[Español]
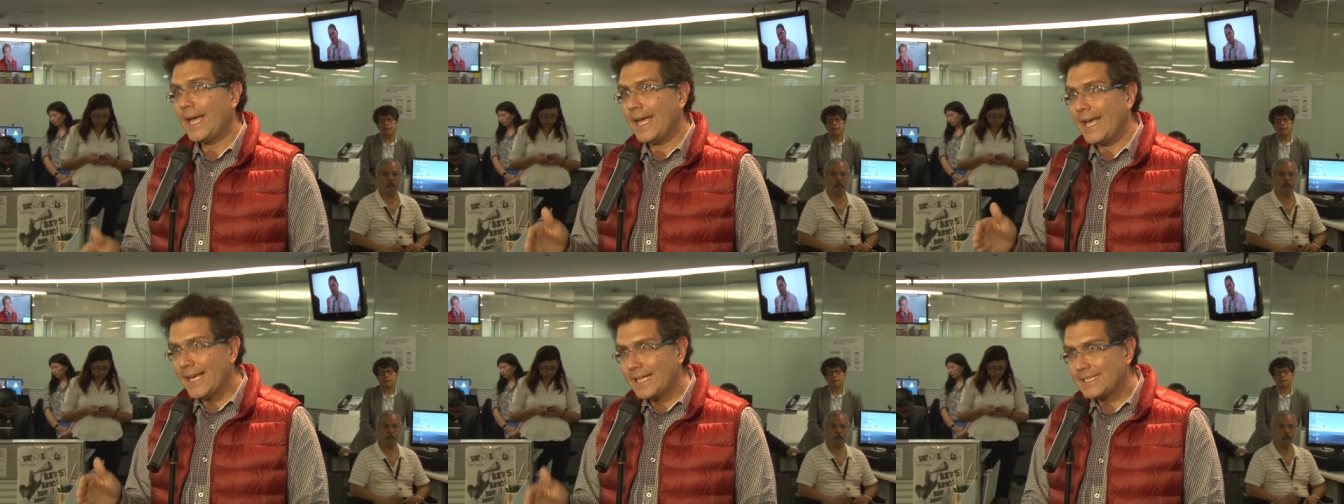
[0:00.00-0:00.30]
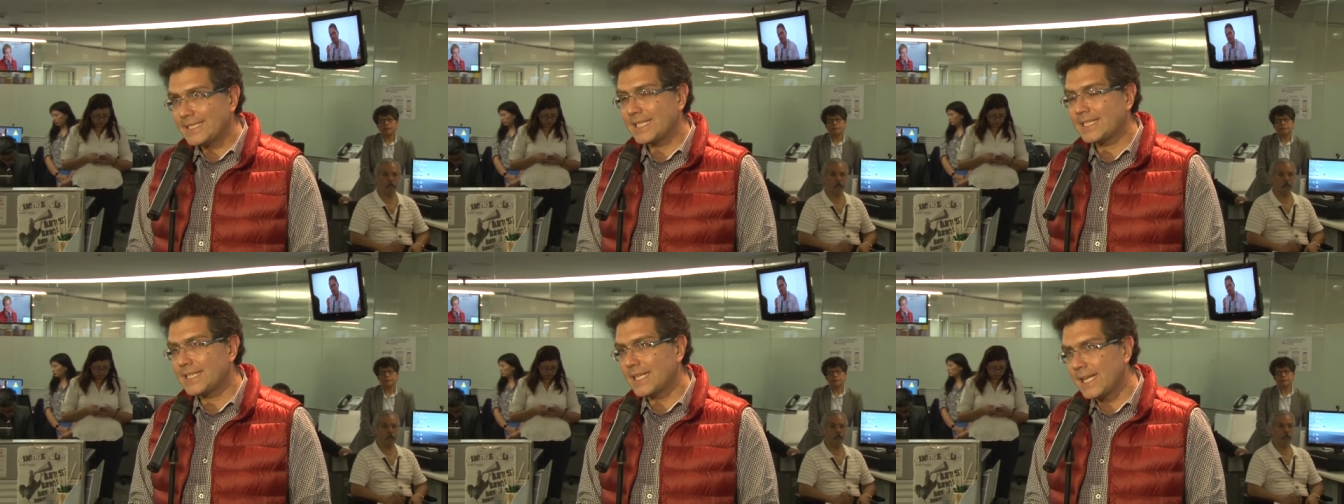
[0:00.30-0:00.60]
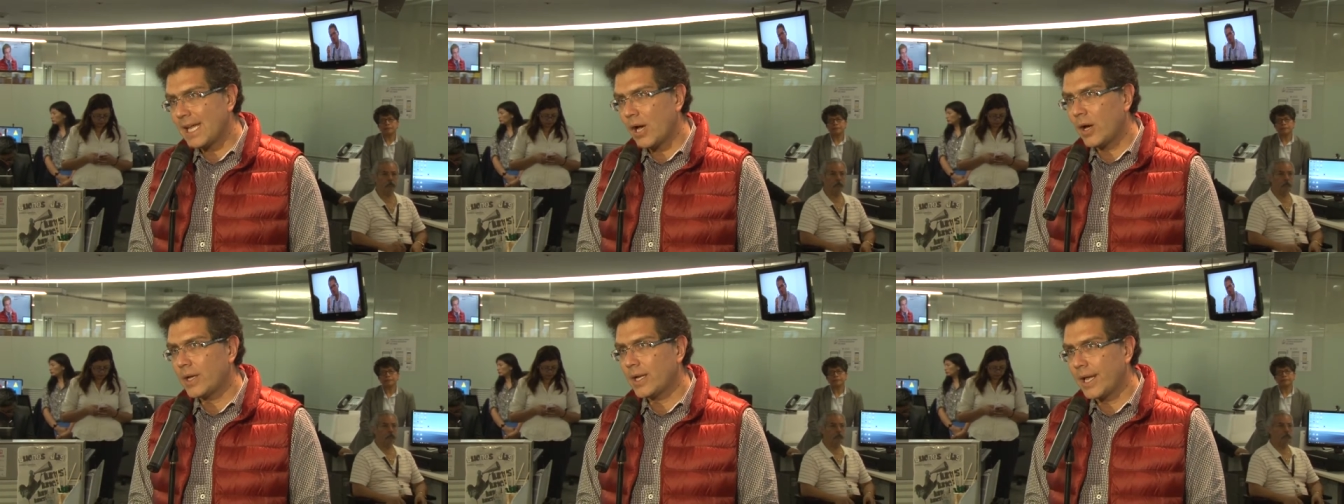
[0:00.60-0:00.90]
este
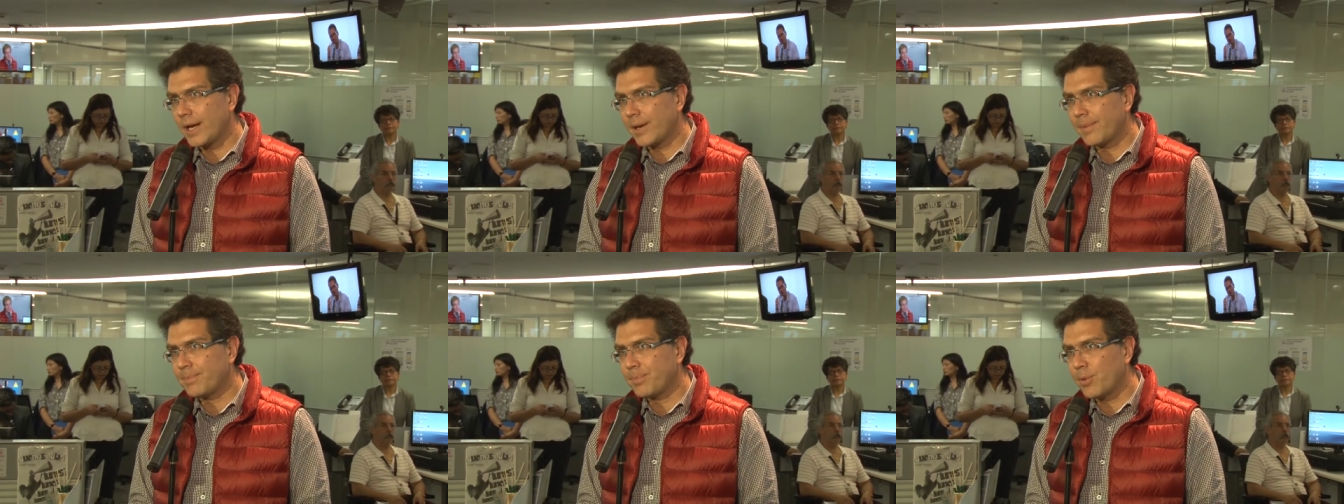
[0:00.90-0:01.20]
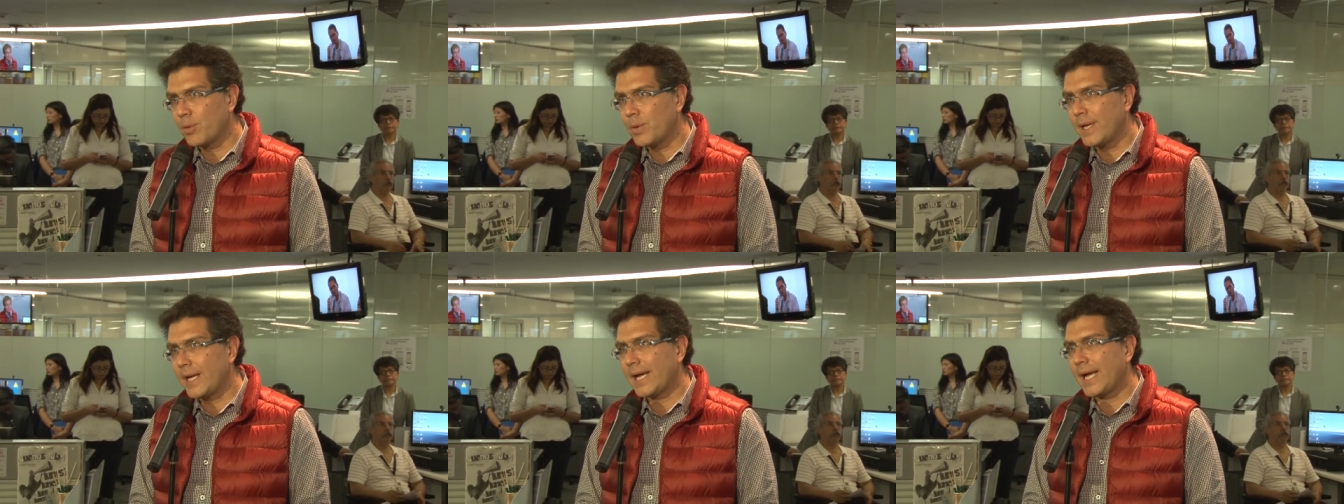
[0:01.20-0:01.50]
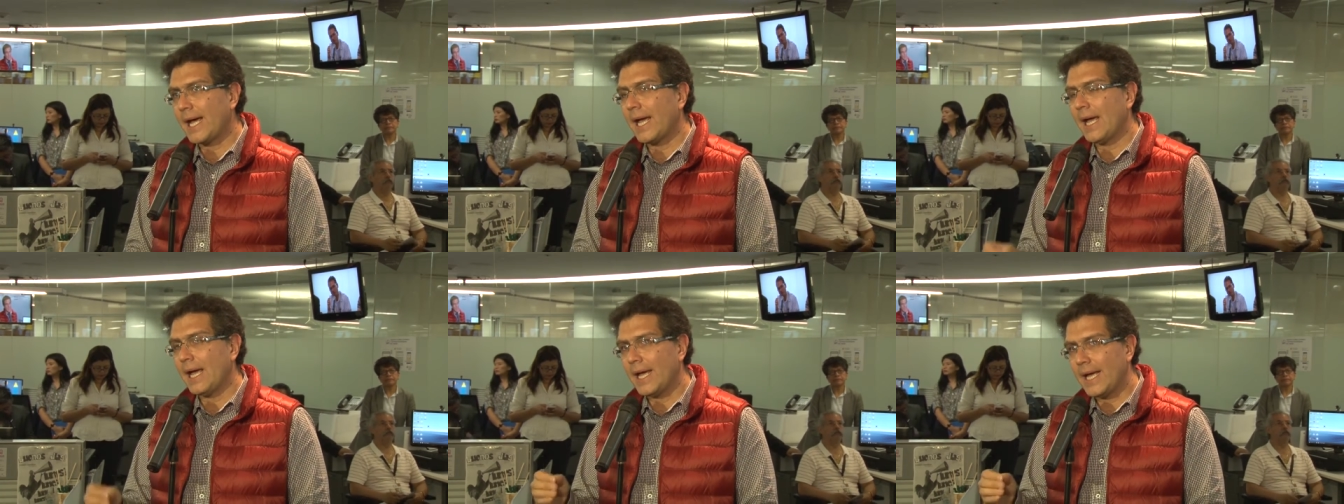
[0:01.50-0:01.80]
Senado de la
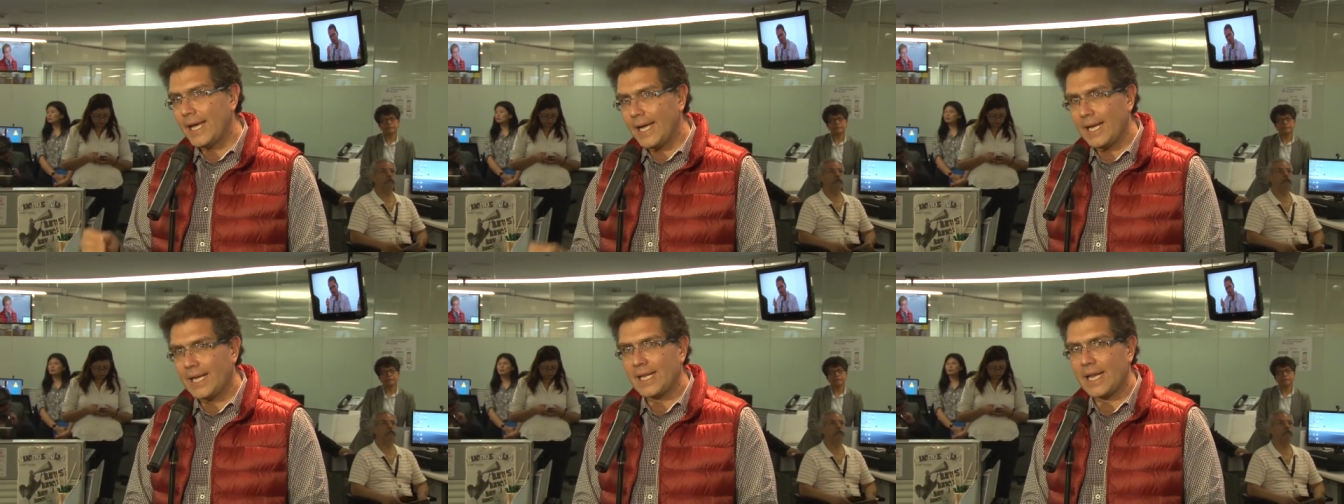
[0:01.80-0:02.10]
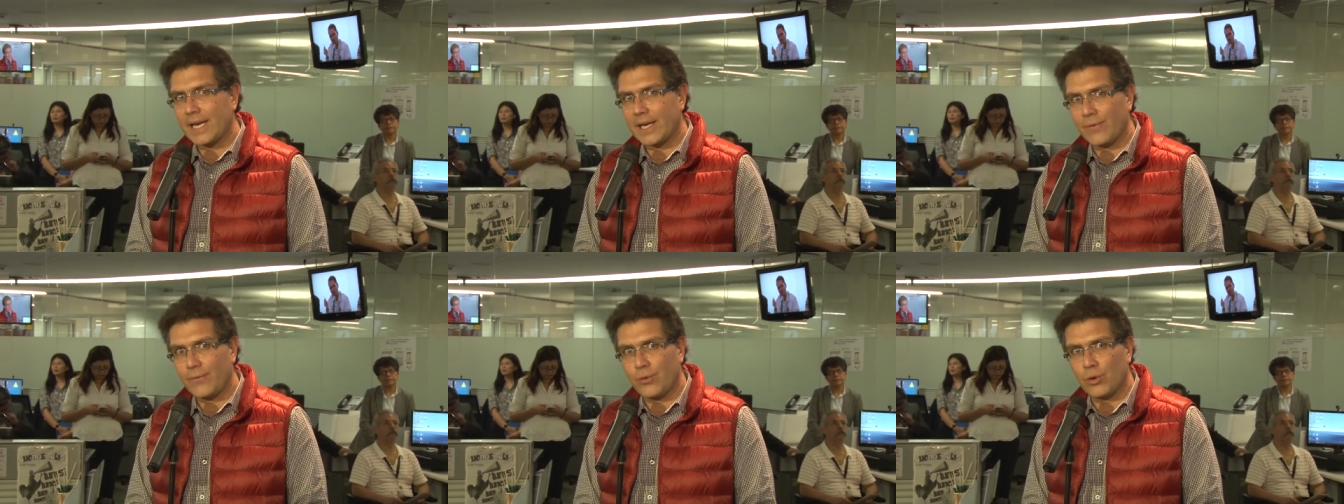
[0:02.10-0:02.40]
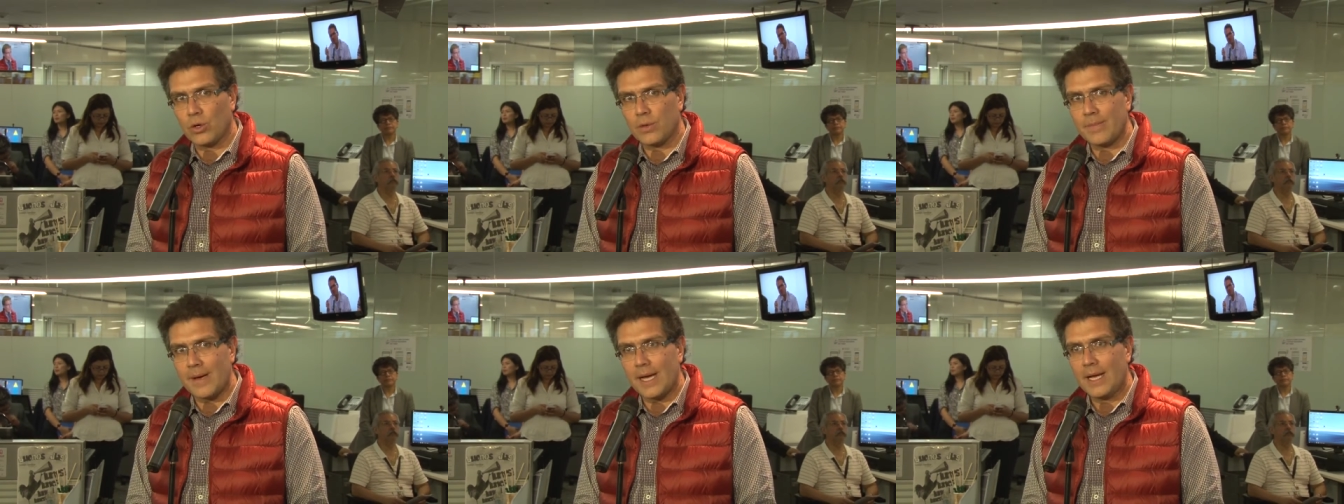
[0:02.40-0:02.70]
República en la
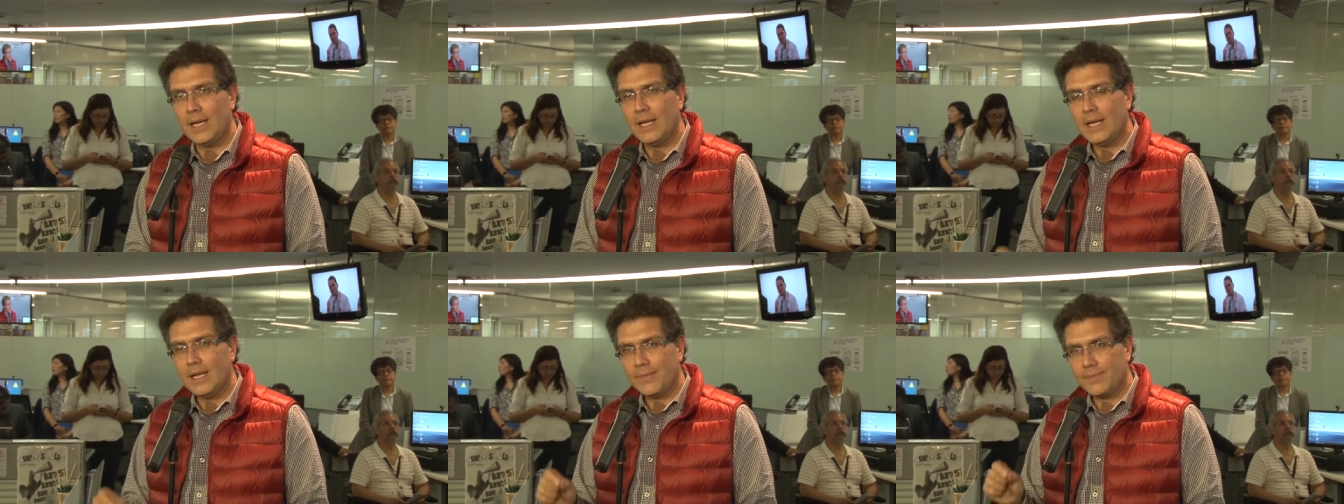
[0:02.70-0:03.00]
reforma